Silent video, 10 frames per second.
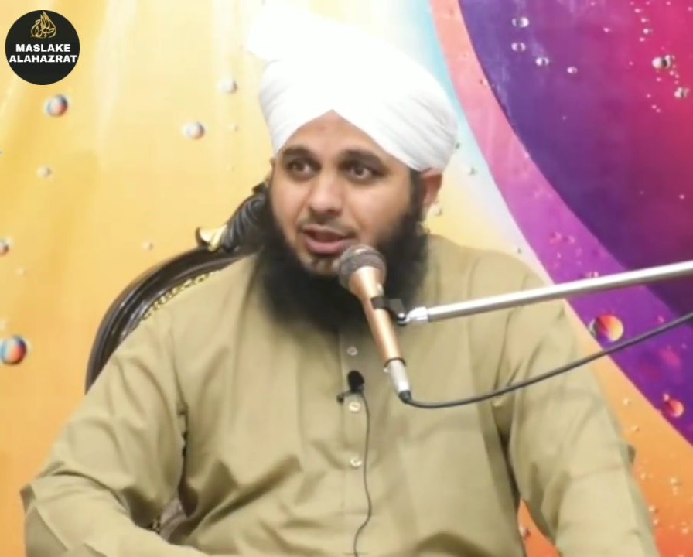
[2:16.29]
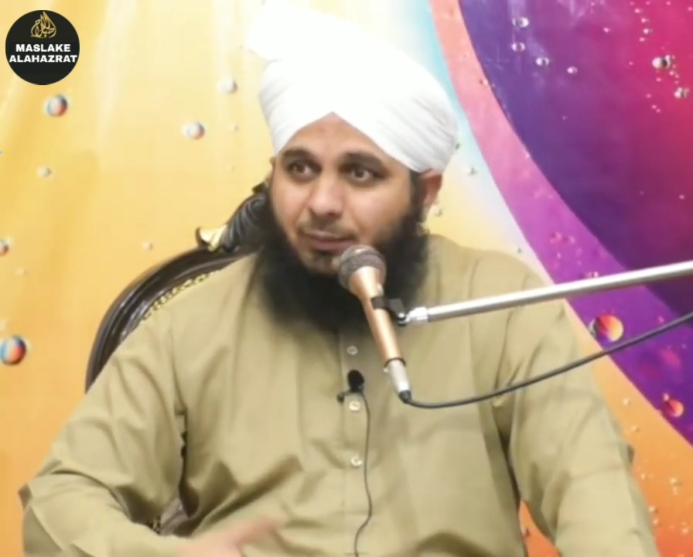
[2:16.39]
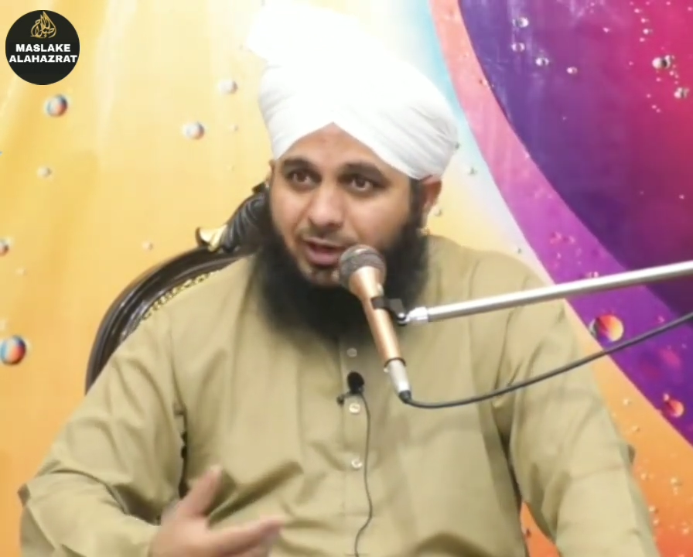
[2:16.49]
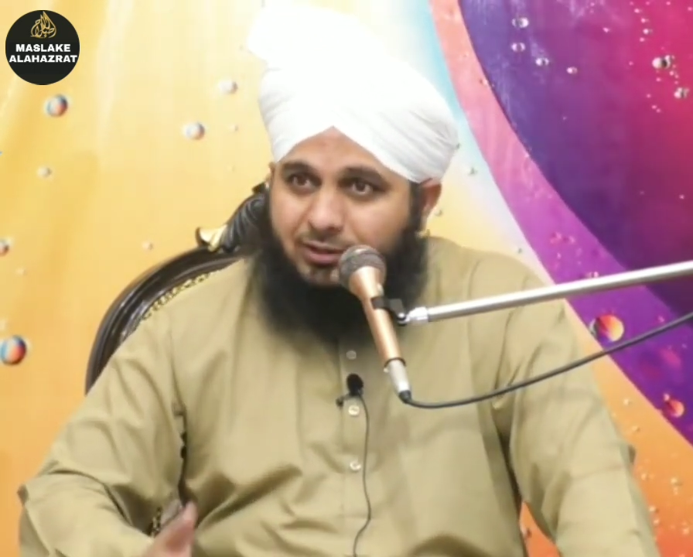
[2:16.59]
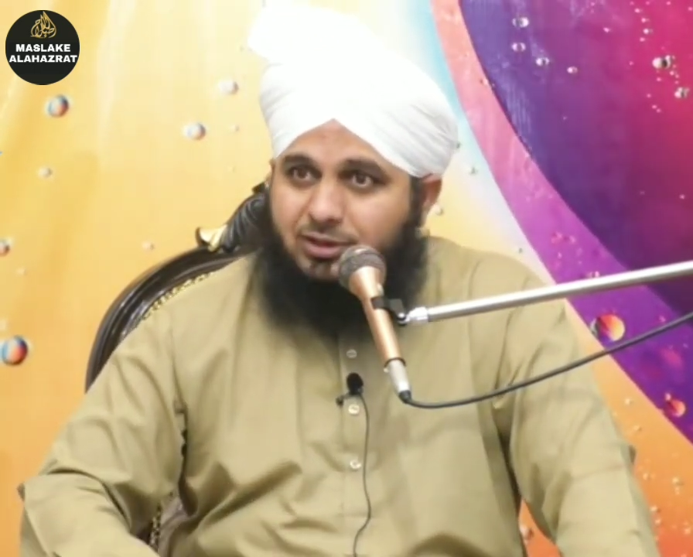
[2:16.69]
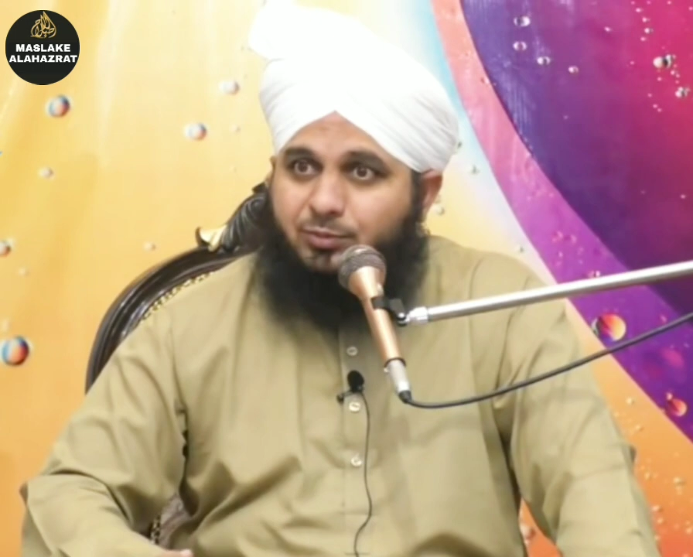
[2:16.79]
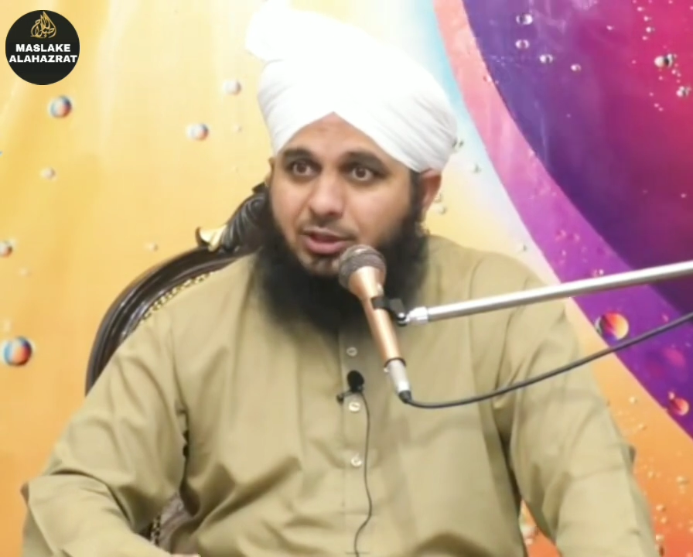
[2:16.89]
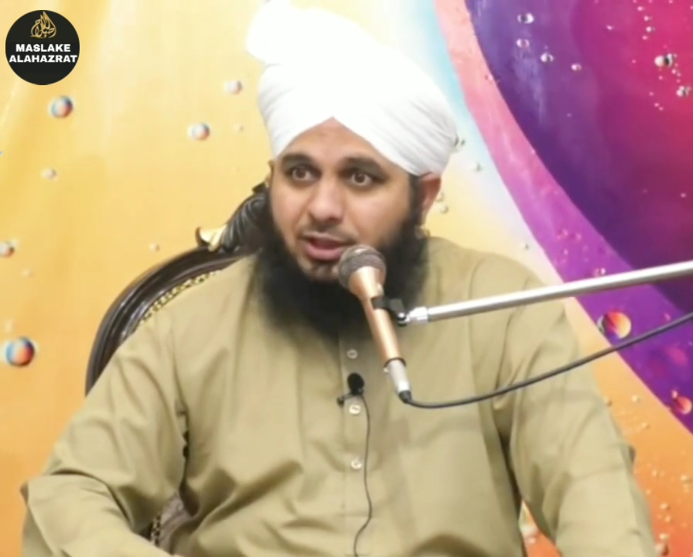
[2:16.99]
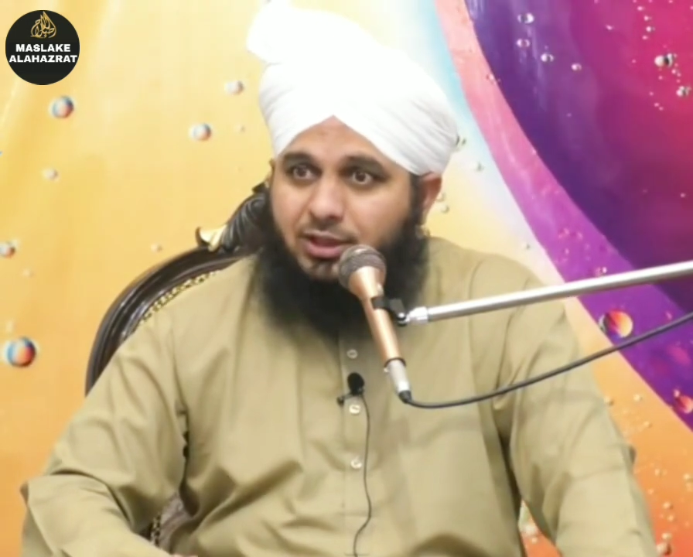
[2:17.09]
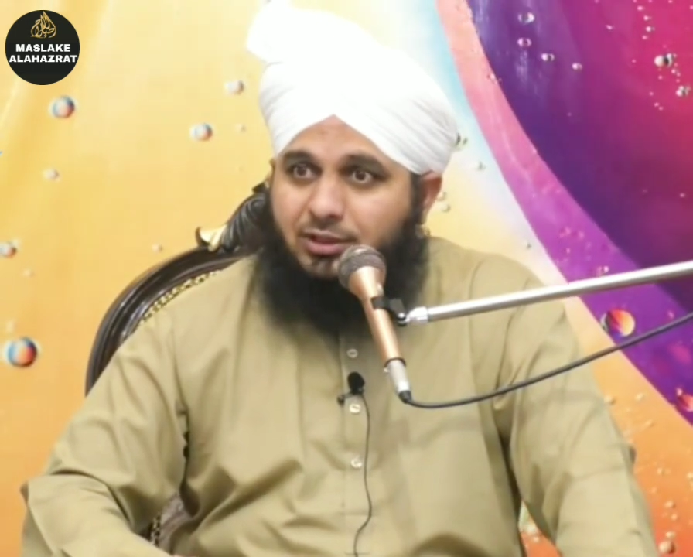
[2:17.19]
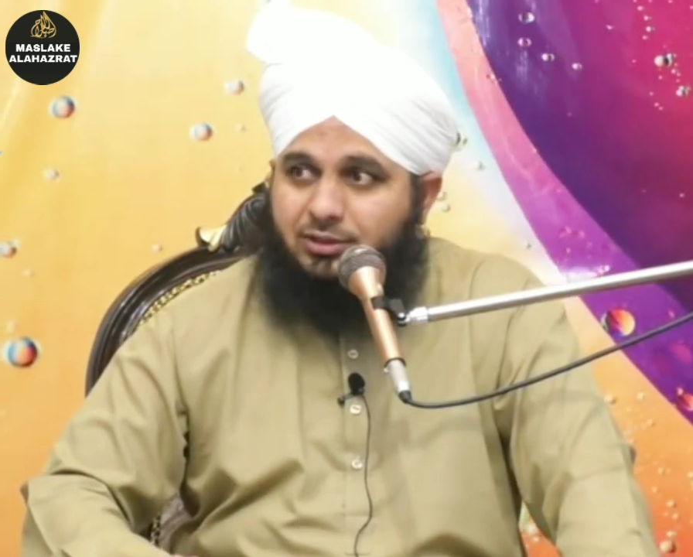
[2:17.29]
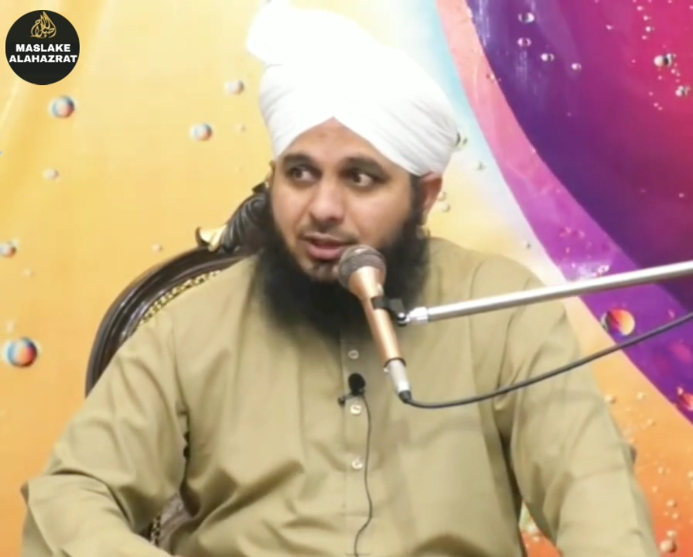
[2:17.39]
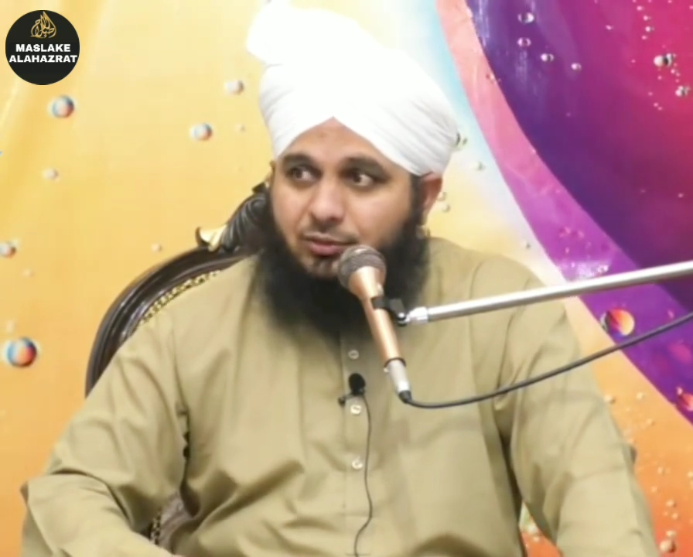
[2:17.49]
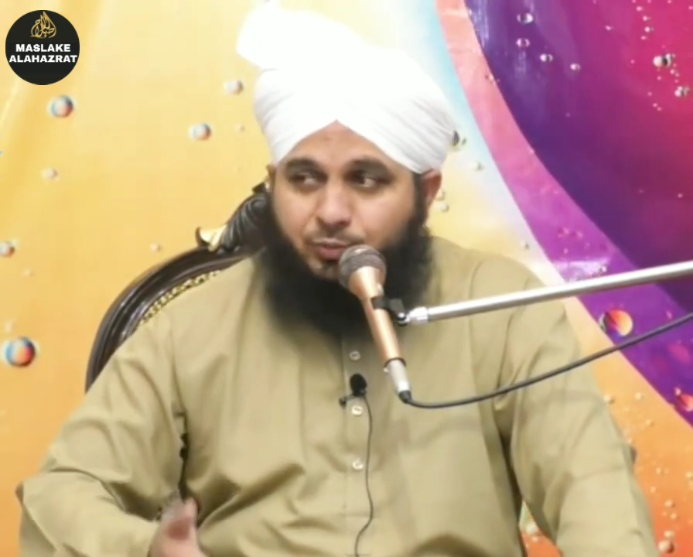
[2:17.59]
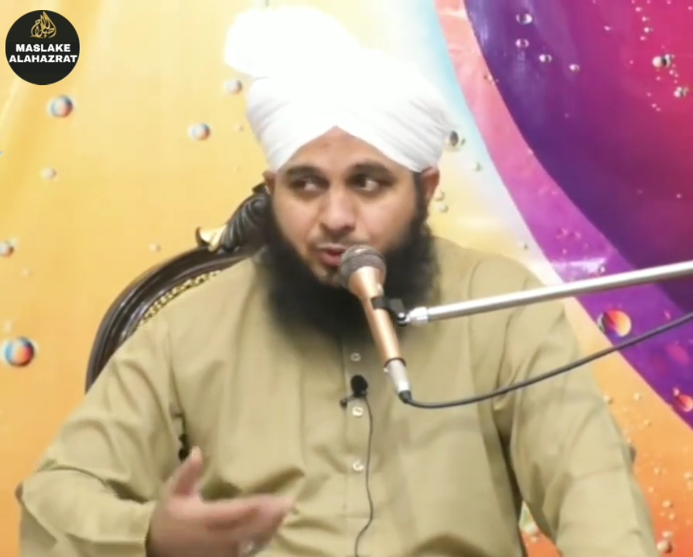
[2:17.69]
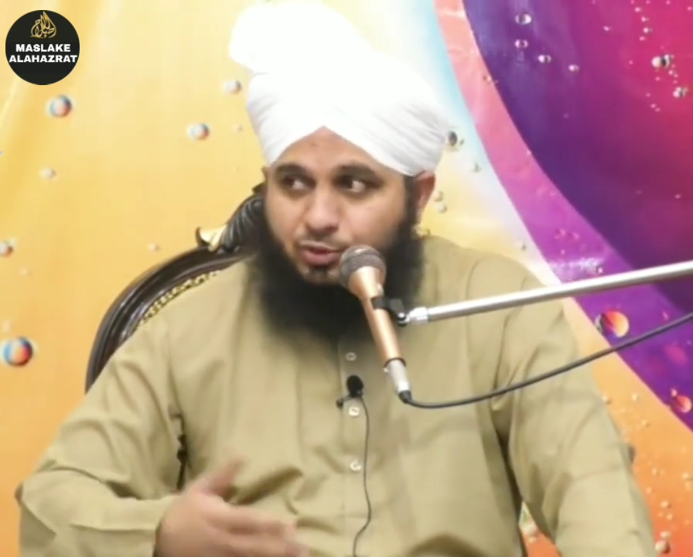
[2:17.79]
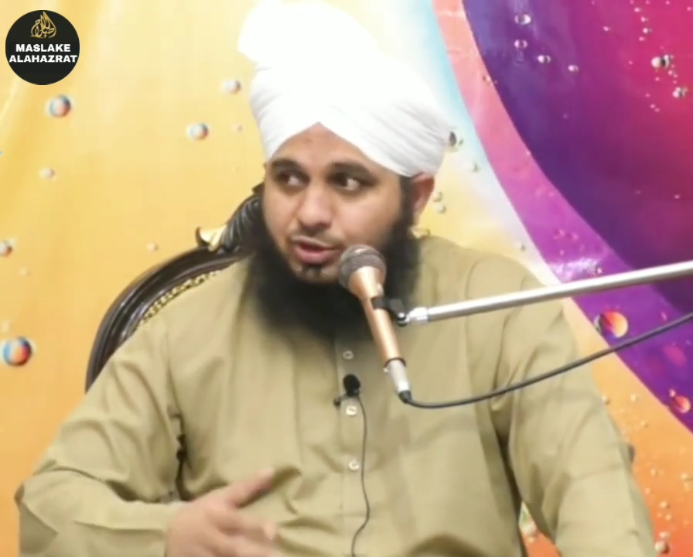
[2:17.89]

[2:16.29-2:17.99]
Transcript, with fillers: इबादत में नहीं लगता तो फिर